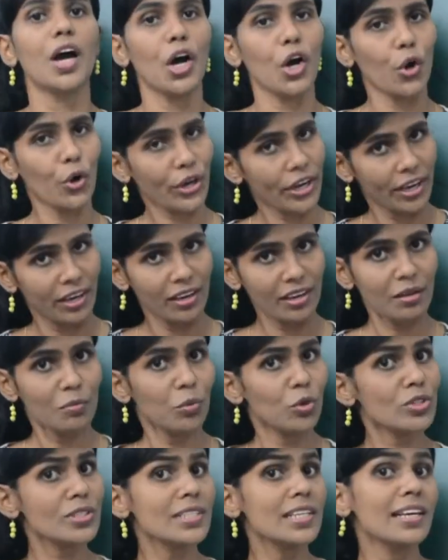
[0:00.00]
ஓகே
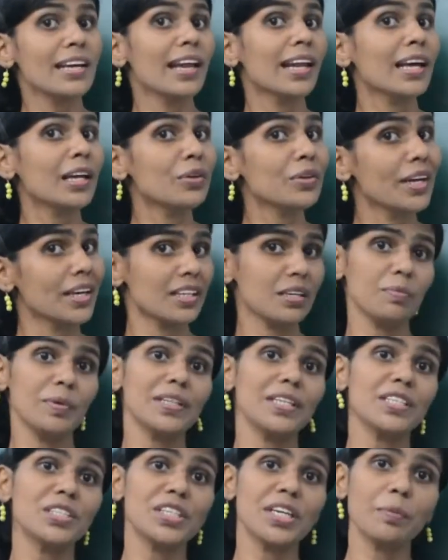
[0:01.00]
மோஸ்ட்லி எல்லாரும் எதை
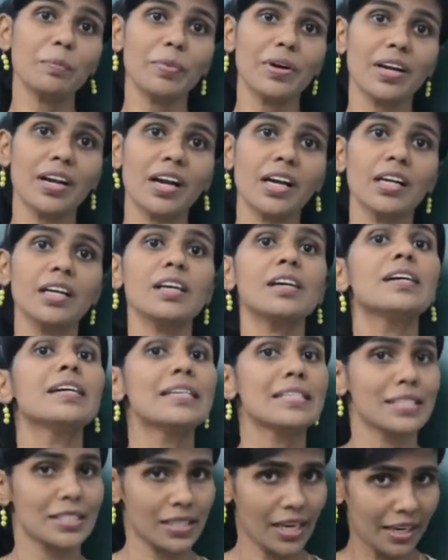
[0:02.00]
பற்றி ட்ரீம் பண்ணுறாங்க
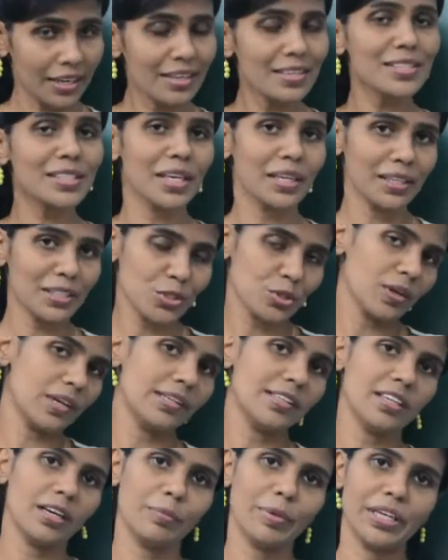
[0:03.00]
ஸ்டடீஸ் என்ன
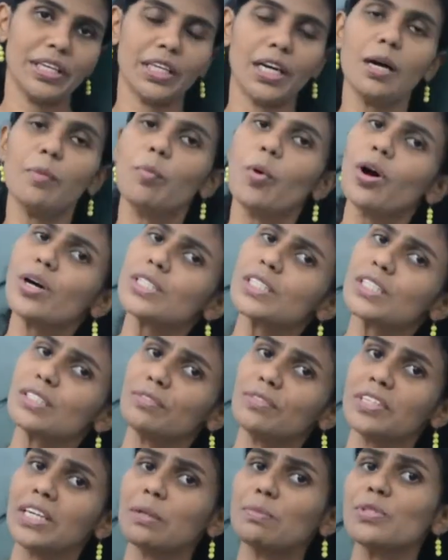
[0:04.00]
சொல்லுது அப்படின்னா
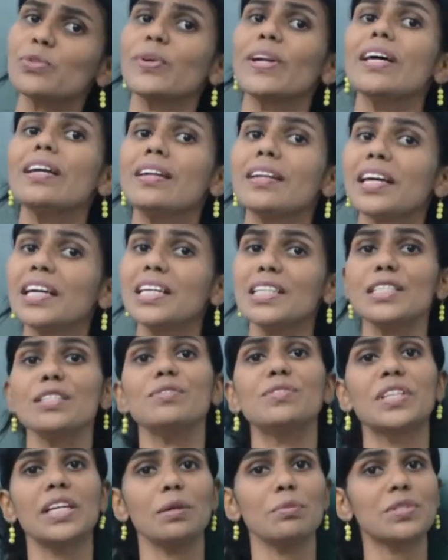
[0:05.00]
பாசிட்டிவ் ட்ரீம்ஸ் விட
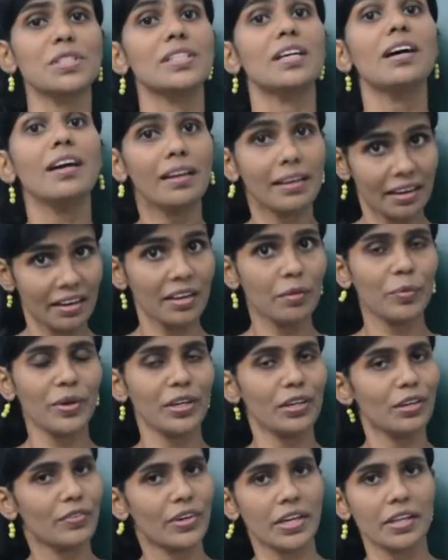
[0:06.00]
நெகட்டிவ் ட்ரீம்ஸ் தான் நிறைய
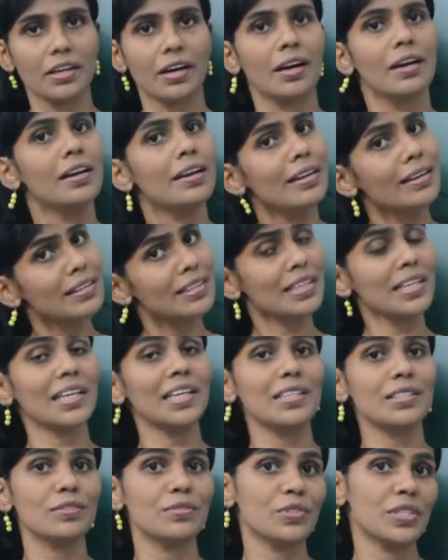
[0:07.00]
பேருக்கு வருதான் இந்த
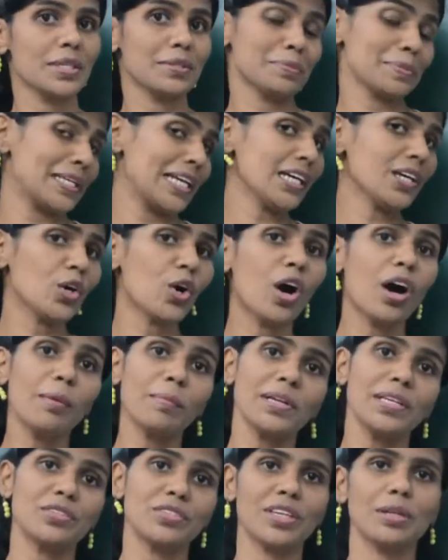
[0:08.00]
நெகட்டிவ் ட்ரீம்ஸ்ல
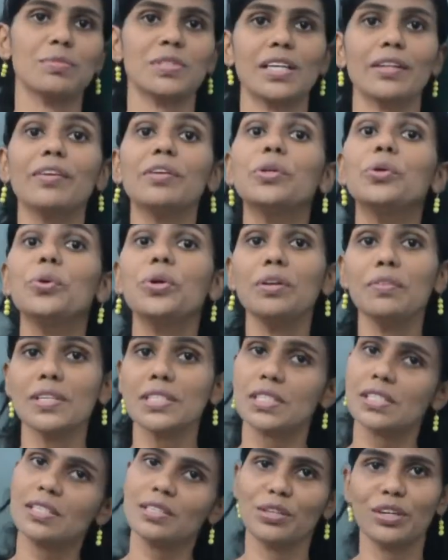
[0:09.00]
காமன் ட்ரீம்ஸ் அதாவது
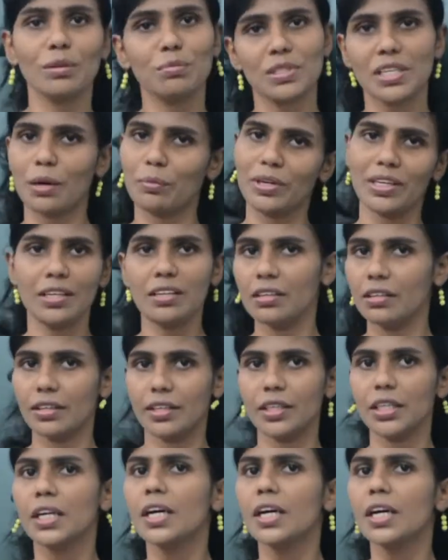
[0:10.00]
யூனிவர்சல் ட்ரீம்ஸ் அப்படின்னு இருக்கு